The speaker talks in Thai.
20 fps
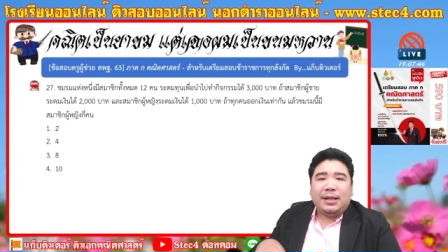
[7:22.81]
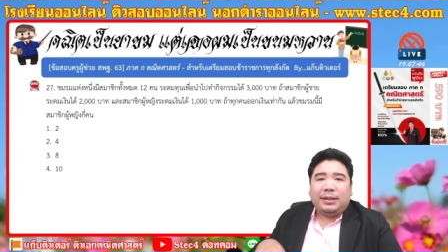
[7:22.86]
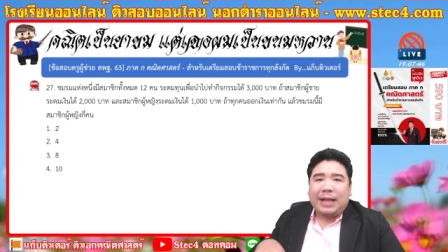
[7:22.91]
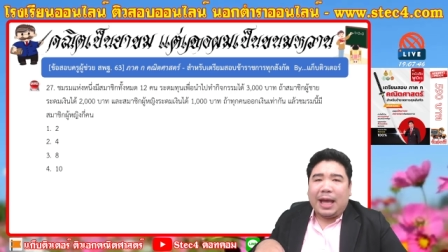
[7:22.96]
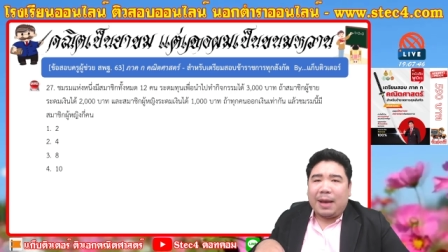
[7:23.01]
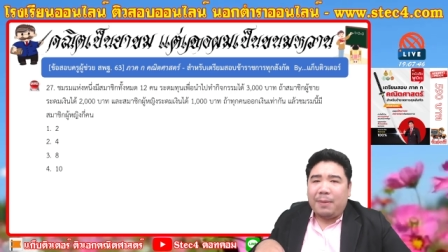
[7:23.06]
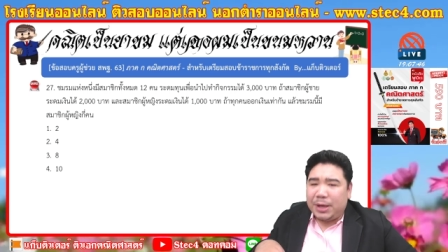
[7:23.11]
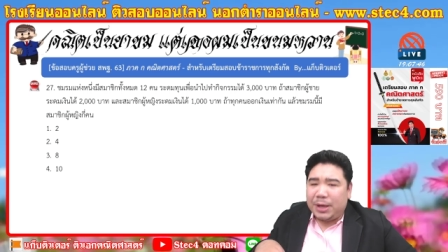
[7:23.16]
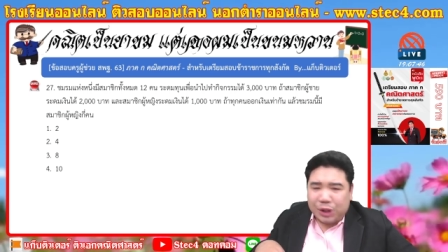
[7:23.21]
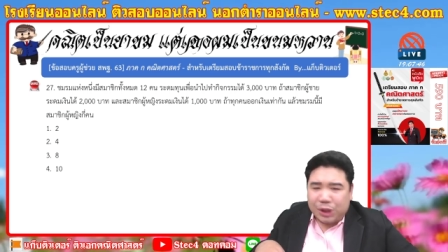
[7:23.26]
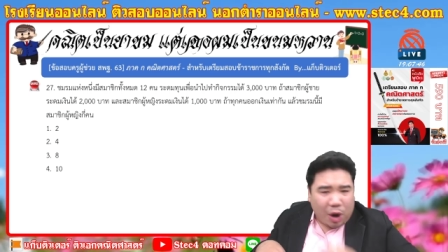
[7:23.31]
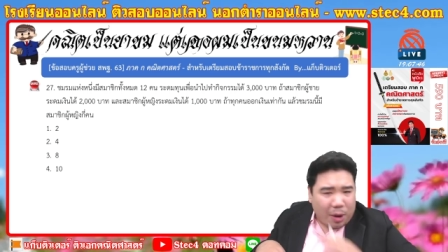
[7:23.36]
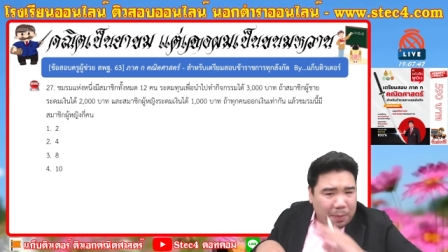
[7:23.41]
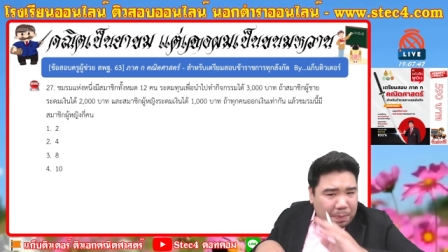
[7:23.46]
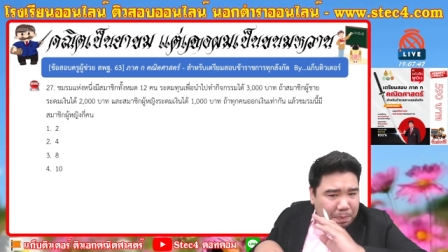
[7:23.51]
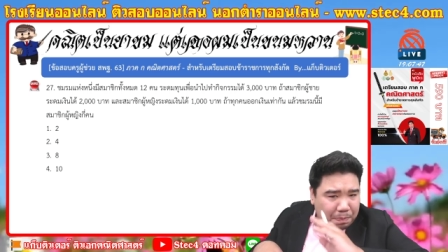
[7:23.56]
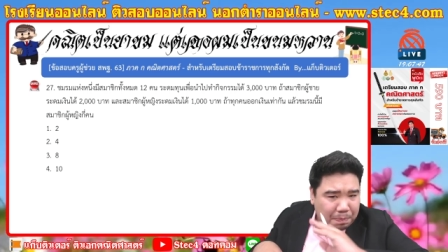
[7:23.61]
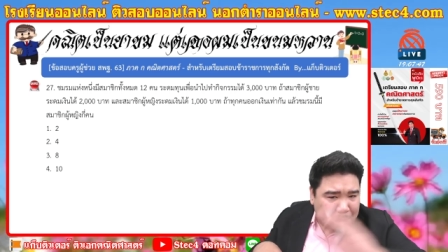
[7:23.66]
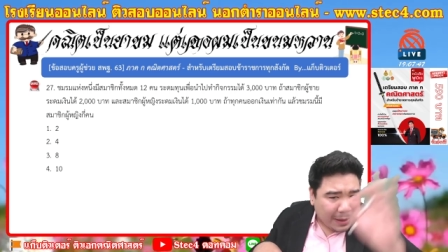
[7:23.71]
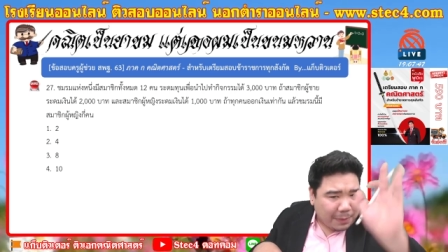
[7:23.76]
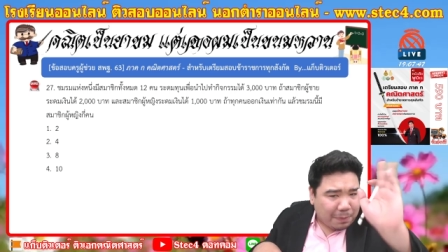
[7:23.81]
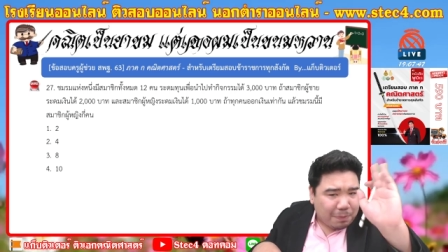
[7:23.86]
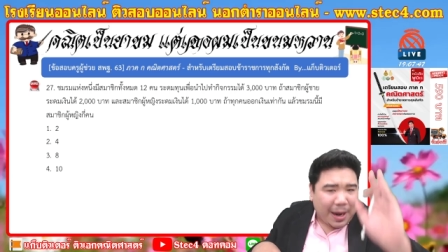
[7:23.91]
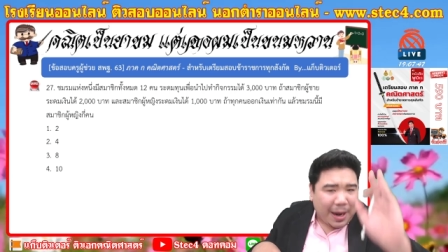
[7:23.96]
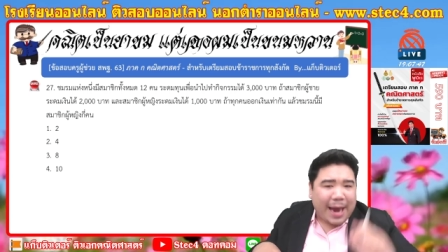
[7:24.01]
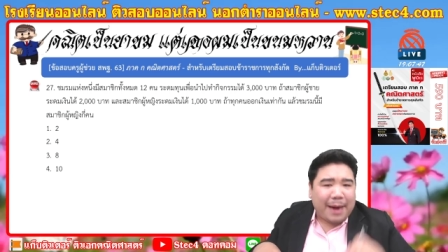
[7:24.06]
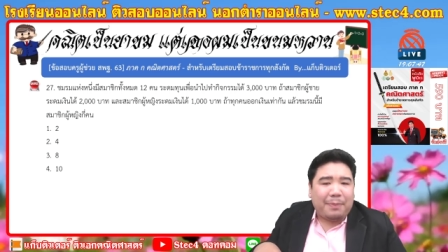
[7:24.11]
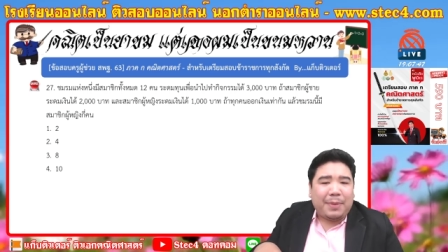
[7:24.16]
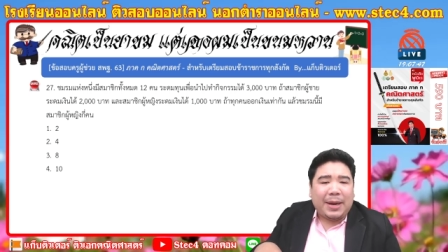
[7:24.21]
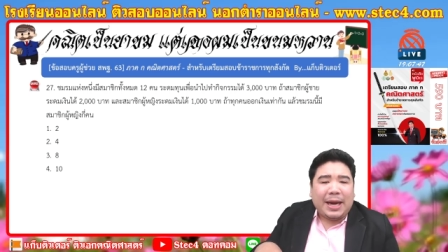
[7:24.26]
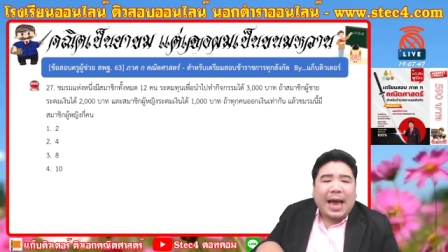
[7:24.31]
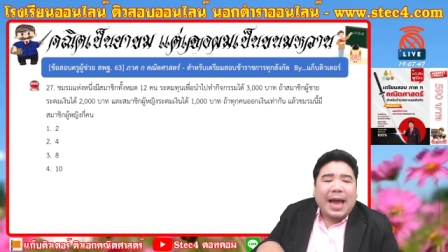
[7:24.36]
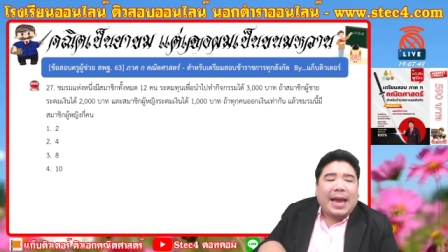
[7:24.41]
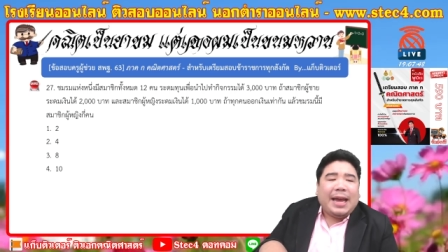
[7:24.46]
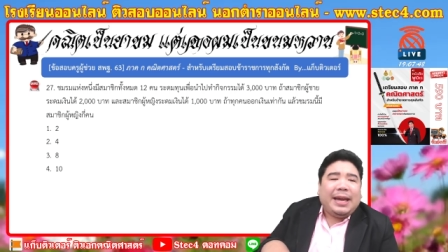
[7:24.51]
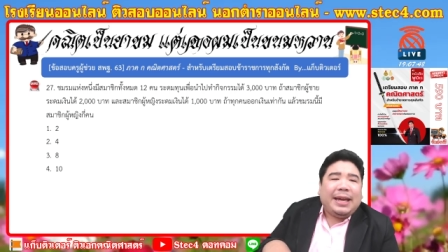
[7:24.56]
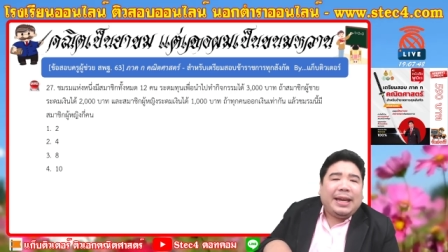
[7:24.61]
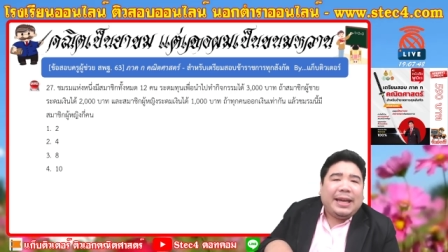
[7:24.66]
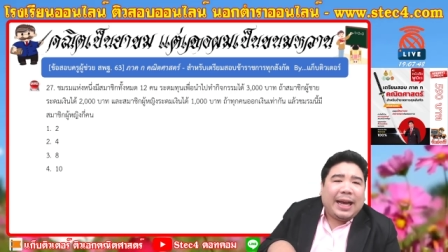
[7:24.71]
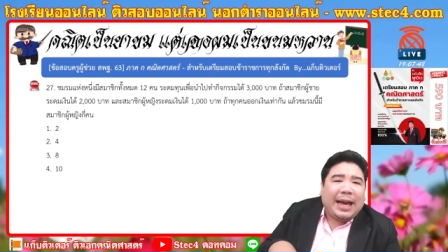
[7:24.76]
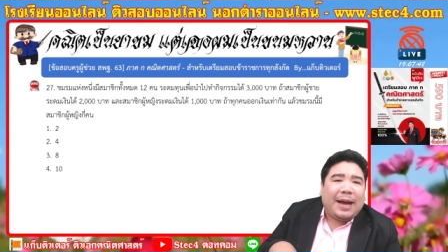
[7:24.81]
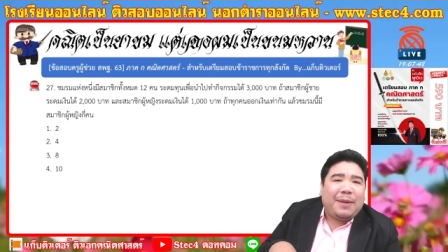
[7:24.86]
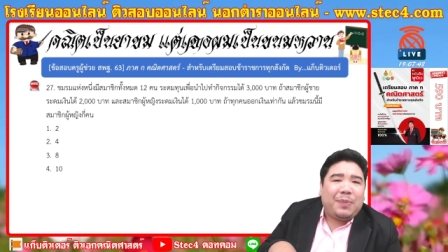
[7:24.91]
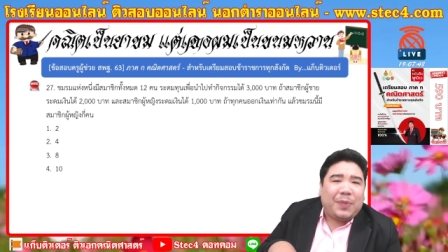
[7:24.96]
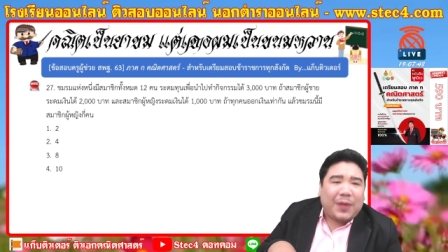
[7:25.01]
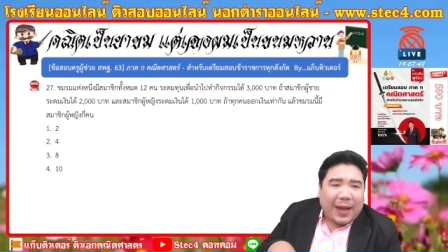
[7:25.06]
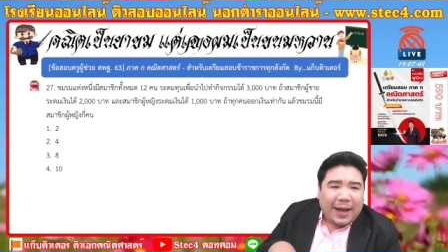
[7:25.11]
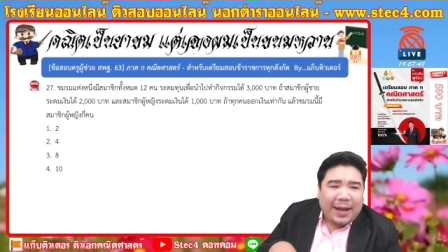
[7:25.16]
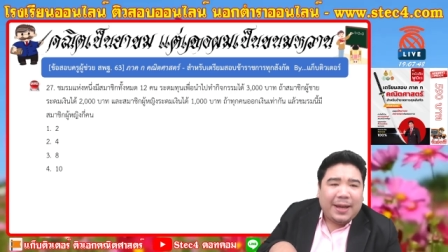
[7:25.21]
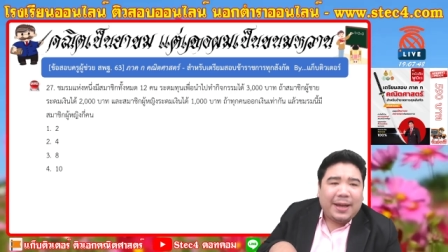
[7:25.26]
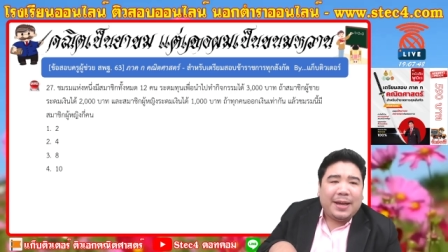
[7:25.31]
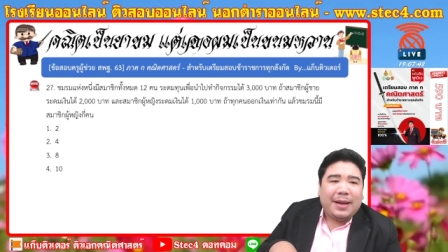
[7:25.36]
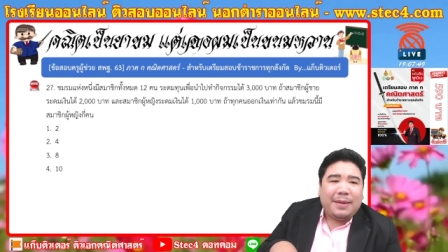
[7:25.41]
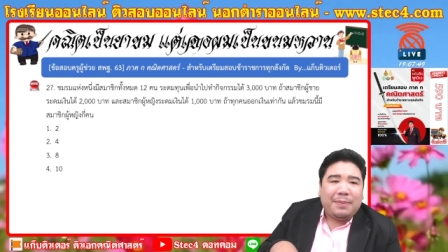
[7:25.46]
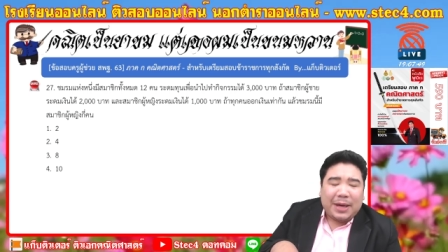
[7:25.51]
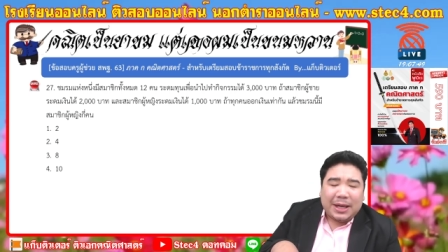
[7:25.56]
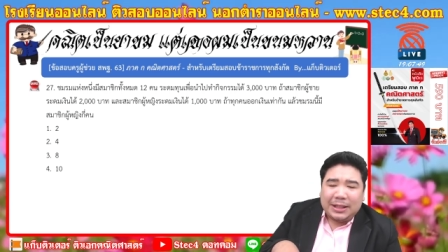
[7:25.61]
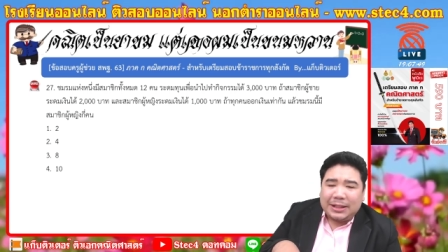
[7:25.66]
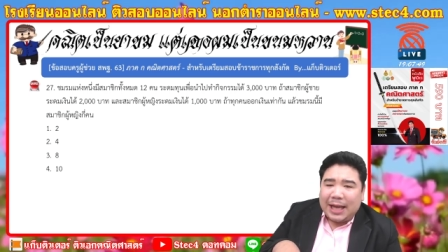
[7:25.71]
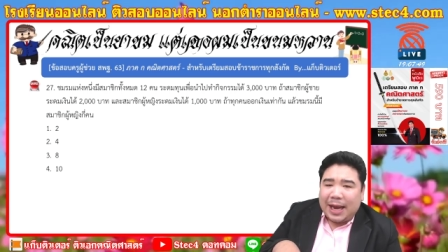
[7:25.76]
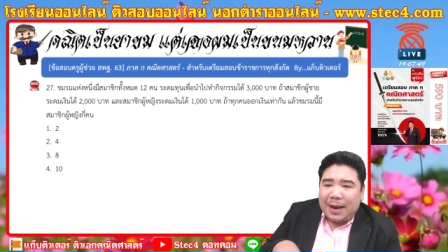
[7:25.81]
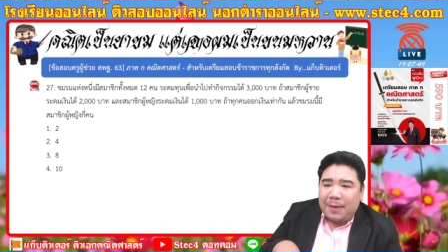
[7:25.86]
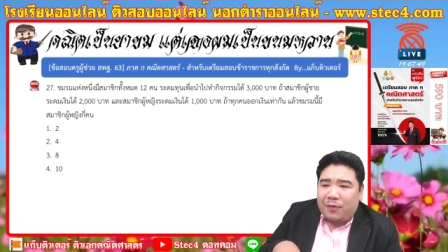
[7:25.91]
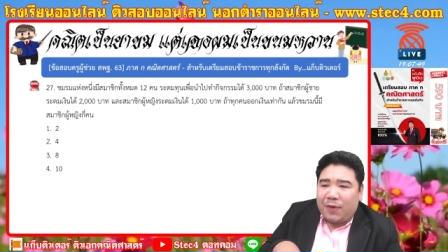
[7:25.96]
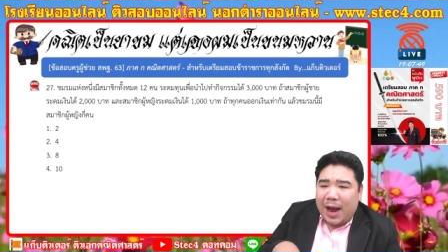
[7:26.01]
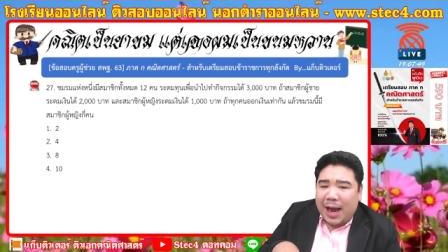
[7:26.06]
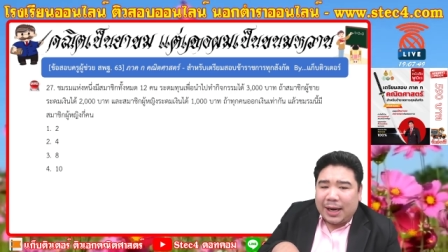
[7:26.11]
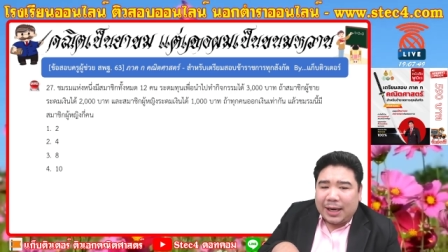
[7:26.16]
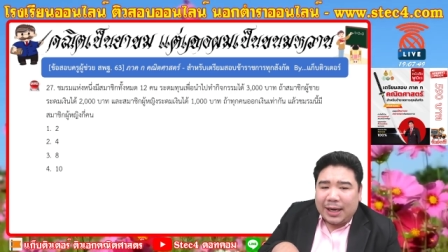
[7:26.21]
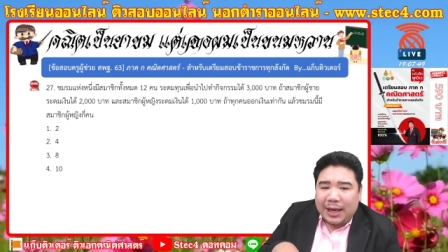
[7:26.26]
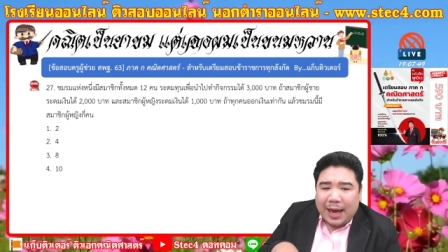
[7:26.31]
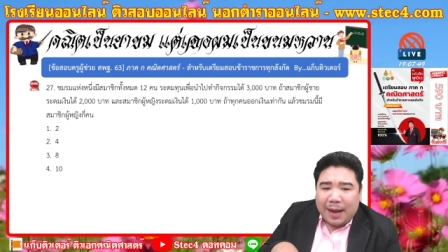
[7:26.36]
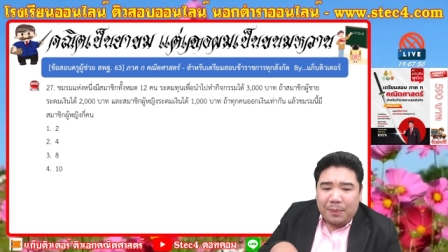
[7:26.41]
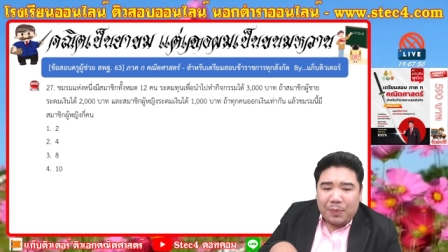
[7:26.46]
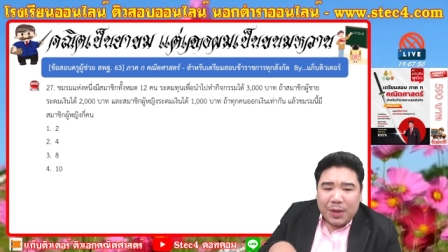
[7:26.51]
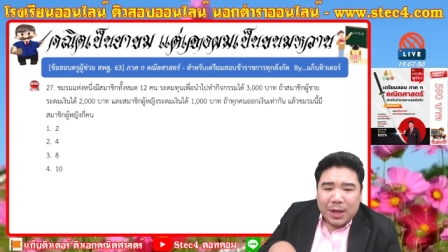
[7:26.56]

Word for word: ถ้าไม่ชอบปิดผ่านไปได้นะครับนะ เปิดใจฟังนะครับ